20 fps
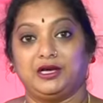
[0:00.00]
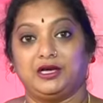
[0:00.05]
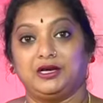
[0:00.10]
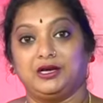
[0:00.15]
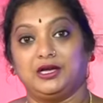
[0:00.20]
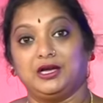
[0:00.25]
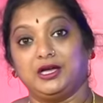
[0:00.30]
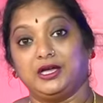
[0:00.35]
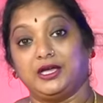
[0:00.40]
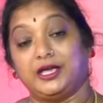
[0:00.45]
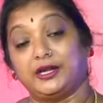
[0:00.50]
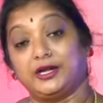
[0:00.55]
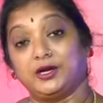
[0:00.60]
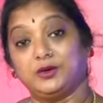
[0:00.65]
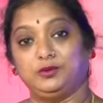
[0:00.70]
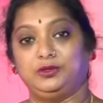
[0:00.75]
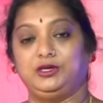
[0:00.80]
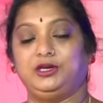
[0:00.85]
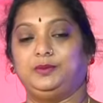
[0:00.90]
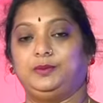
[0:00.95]
కన్నా ఎర్ర
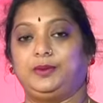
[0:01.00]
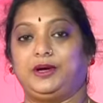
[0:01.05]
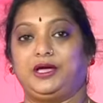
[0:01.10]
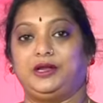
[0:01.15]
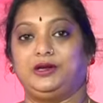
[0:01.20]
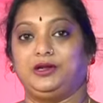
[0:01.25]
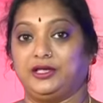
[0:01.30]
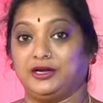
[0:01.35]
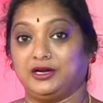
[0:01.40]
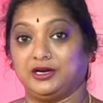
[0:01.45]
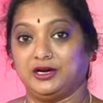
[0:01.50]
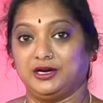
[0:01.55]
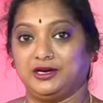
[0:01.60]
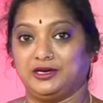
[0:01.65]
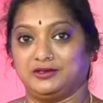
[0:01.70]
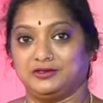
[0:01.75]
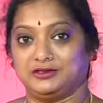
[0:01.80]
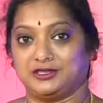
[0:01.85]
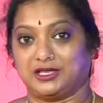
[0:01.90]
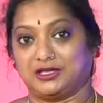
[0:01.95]
ఉల్లిపాయలు ఎర్రగడ్డ
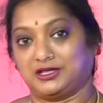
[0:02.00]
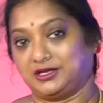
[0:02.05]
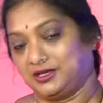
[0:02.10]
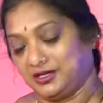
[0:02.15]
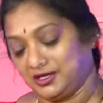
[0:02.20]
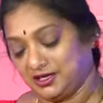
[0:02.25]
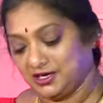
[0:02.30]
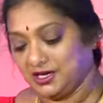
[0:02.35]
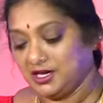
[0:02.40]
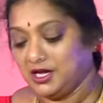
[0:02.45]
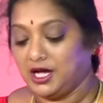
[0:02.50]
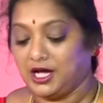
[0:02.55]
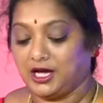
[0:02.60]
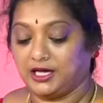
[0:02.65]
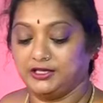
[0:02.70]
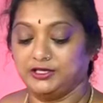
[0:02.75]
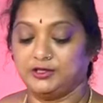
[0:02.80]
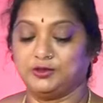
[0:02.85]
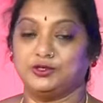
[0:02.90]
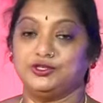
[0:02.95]
ఉంటుంది కదా
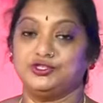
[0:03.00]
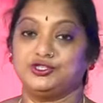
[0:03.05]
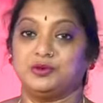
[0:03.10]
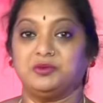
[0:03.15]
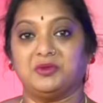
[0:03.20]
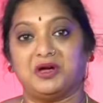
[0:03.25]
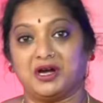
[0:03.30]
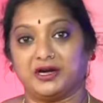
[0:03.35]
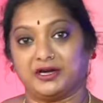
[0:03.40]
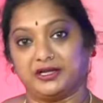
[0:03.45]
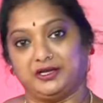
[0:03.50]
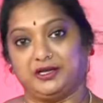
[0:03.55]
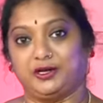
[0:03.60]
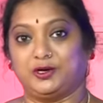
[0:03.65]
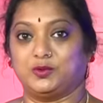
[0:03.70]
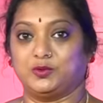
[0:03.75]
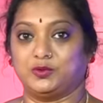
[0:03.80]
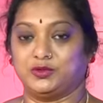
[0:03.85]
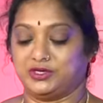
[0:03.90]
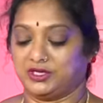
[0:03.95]
అది కొంచెం ఘాటింగ్
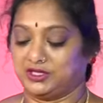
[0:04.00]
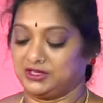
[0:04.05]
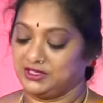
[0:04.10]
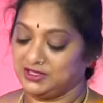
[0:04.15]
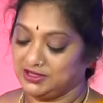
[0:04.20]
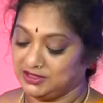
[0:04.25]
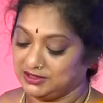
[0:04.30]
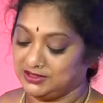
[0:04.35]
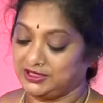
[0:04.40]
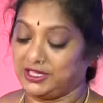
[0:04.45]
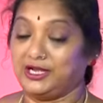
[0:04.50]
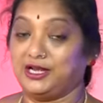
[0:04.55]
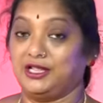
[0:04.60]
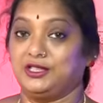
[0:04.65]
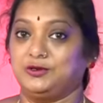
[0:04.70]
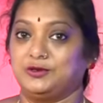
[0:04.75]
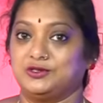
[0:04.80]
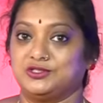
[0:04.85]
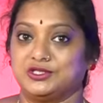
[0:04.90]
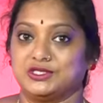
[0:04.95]
ఎక్కువ ఉంటుంది
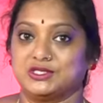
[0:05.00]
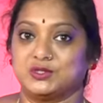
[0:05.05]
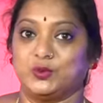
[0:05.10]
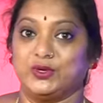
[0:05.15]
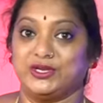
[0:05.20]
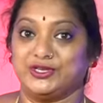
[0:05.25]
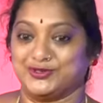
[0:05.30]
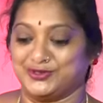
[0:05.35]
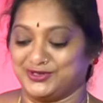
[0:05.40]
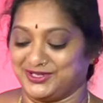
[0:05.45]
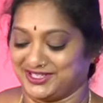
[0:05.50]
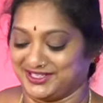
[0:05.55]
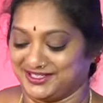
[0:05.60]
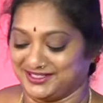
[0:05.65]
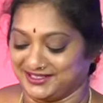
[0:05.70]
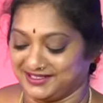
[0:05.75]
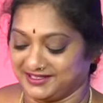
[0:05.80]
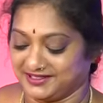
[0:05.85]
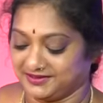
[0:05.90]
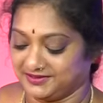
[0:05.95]
తెల్లది కొంచెం స్వీట్ ఉంటుంది
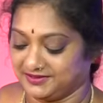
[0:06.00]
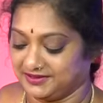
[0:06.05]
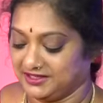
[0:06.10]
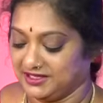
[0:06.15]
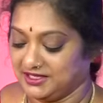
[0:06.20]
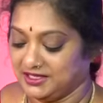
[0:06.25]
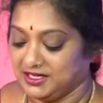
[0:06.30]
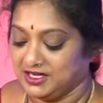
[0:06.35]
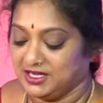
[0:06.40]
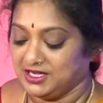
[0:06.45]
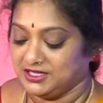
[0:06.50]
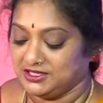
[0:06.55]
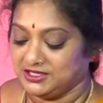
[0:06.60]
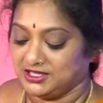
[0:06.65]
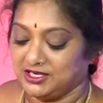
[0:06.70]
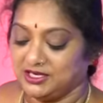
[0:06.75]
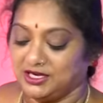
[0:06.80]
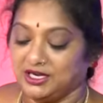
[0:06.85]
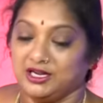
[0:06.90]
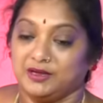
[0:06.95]

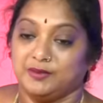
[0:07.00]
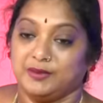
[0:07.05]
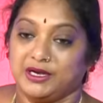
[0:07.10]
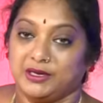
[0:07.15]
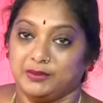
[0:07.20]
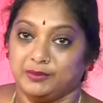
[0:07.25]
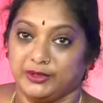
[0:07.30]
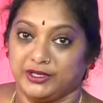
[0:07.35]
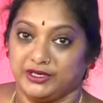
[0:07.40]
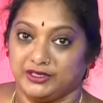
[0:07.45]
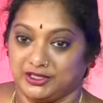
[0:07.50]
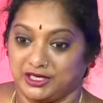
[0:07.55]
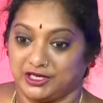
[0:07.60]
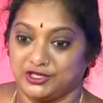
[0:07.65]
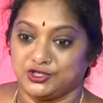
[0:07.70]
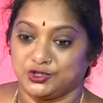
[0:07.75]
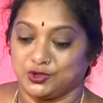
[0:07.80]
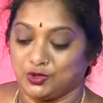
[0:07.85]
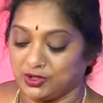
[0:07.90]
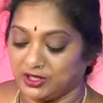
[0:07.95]
జనరల్గా మనం
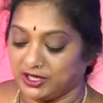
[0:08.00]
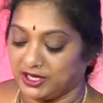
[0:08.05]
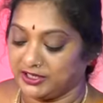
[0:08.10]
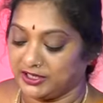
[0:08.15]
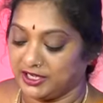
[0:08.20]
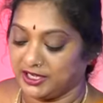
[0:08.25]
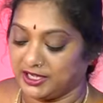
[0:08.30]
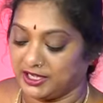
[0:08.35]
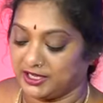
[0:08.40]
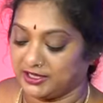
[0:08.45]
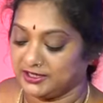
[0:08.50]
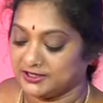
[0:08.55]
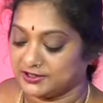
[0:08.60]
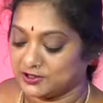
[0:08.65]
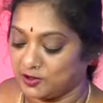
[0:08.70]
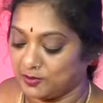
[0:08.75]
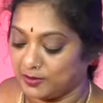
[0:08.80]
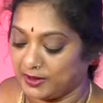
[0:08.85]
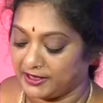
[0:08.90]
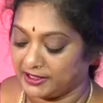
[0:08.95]
నంచుకోవడానికి
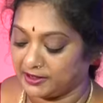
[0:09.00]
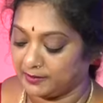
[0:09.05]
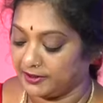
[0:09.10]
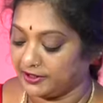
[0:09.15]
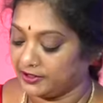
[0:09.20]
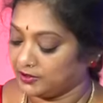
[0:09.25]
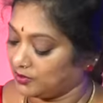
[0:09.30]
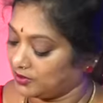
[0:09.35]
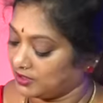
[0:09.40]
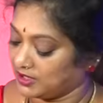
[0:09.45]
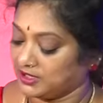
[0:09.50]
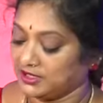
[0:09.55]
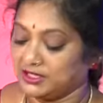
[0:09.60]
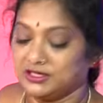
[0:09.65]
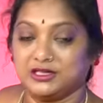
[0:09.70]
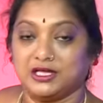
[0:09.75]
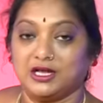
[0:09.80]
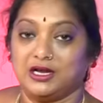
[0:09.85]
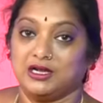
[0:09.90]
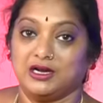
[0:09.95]
కర్రీస్లో బయట పెట్టుకోవడానికి
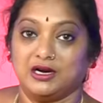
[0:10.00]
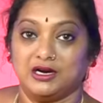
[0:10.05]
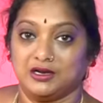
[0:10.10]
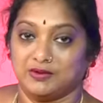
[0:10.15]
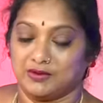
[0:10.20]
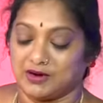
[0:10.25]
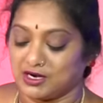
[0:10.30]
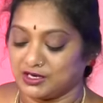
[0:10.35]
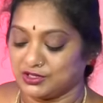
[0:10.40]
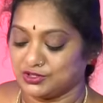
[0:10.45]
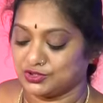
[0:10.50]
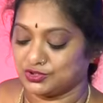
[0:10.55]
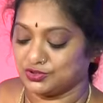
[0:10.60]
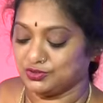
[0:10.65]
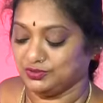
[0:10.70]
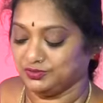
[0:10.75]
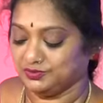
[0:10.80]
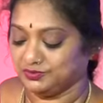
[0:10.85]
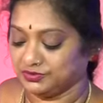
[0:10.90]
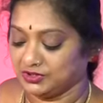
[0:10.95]
తెల్లగడ్డ వాడచ్చు
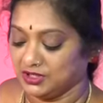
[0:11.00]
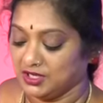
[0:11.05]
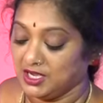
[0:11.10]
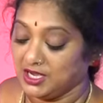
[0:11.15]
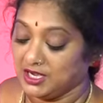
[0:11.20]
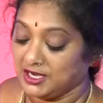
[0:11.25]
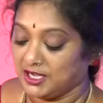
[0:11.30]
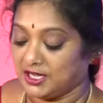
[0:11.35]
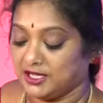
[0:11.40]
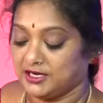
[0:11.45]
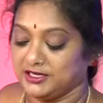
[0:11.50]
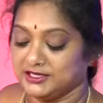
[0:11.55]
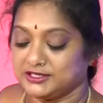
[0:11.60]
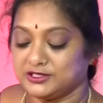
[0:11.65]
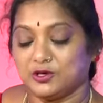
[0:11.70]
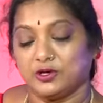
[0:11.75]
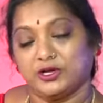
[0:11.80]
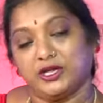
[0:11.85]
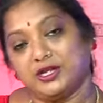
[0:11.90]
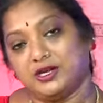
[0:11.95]

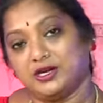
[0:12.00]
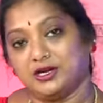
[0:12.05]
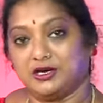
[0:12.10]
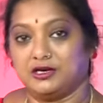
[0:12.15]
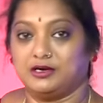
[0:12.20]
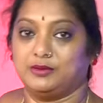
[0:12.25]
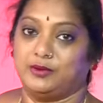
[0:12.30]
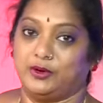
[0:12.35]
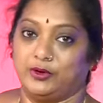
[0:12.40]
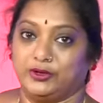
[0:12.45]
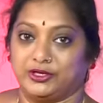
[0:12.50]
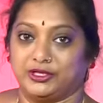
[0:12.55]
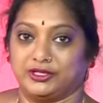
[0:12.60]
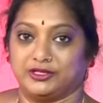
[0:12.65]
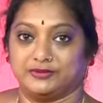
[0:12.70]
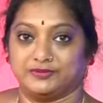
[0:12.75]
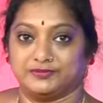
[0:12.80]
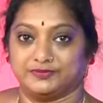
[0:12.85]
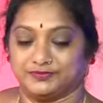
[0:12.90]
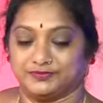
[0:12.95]
కర్రీస్లోకి ఎర్రగడ్డ బాగుంటుంది